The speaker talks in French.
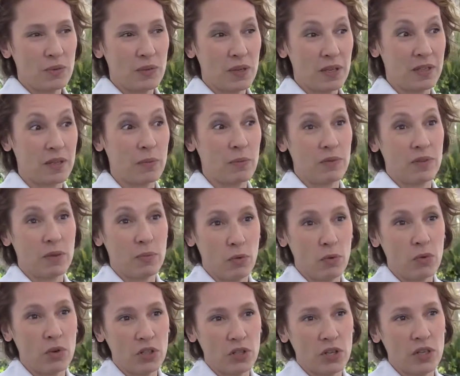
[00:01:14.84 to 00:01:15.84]
Et c'est
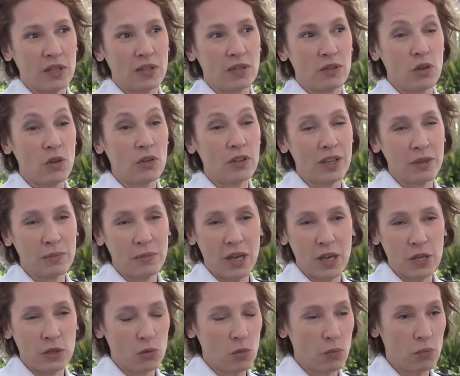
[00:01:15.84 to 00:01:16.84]
pourquoi j'ai tant
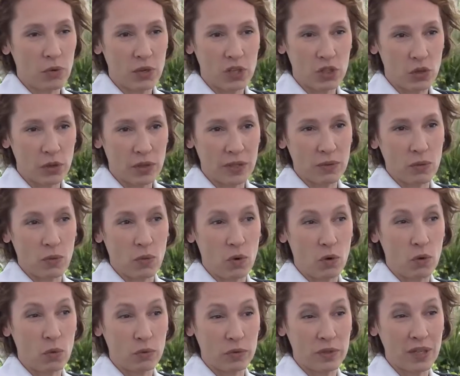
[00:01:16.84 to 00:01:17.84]
d'admiration pour les gens qui sont en
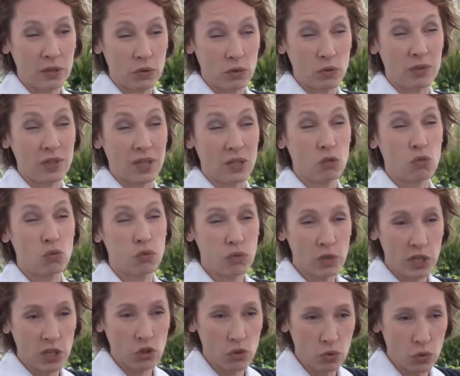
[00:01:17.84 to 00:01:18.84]
contact de ça tous
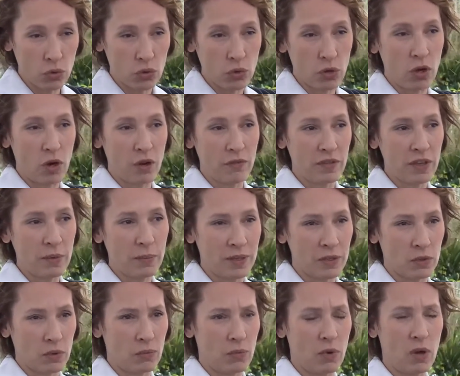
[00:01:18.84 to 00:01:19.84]
les jours de leur vie,
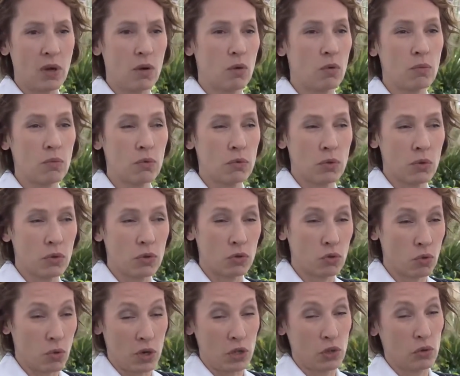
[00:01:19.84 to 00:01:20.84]
parce que moi, au bout de
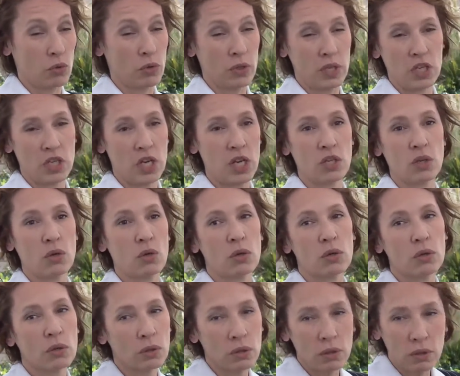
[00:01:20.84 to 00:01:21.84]
trois jours, déjà, j'étais
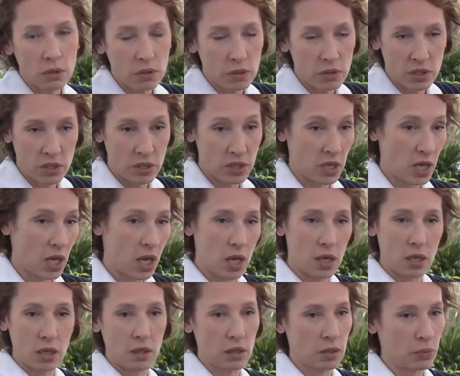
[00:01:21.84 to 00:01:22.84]

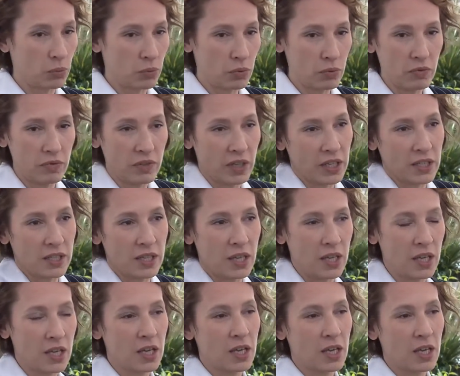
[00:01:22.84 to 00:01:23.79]
euh, pulvérisée.